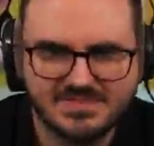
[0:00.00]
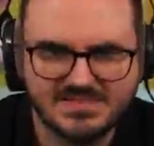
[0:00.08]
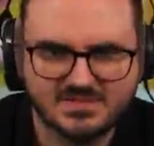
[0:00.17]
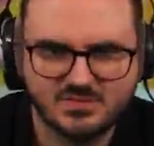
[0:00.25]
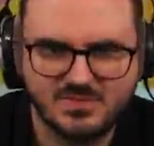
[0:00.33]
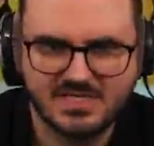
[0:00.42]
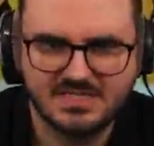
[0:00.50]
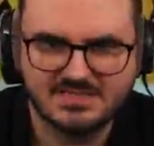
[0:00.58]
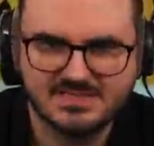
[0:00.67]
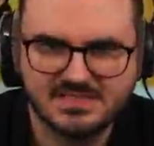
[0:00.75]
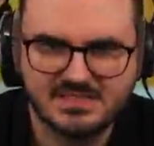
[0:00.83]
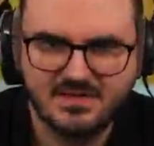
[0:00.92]
das zumachen jetzt.
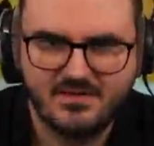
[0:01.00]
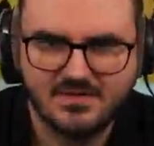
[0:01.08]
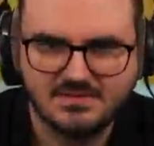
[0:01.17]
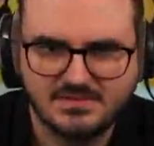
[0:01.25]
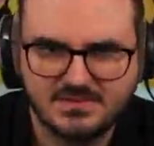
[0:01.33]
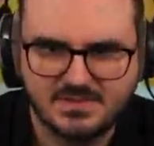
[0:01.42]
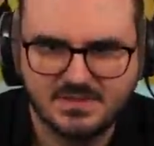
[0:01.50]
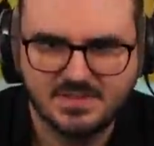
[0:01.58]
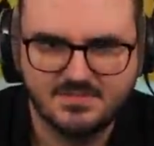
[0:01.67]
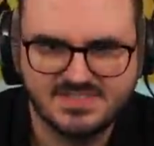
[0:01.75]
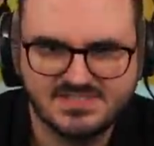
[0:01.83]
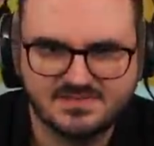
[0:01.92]
Ja, am
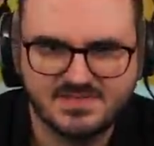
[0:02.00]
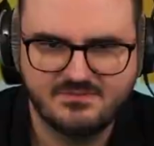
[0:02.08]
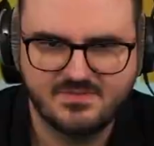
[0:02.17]
besten nehmen wir